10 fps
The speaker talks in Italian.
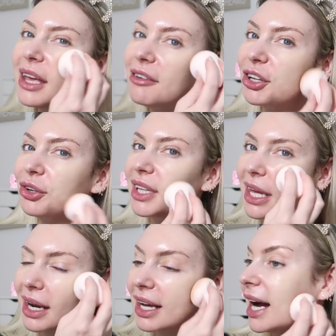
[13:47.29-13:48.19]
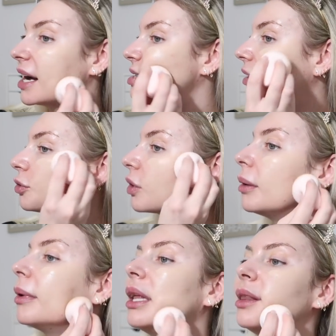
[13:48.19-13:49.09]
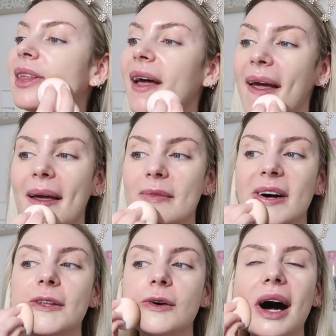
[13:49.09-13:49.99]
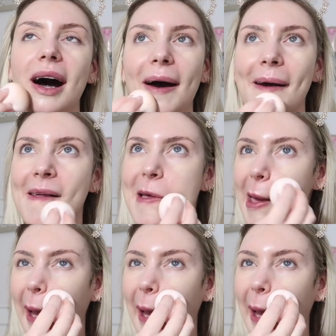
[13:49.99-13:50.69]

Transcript: vado a vedere la casa naturalmente vado a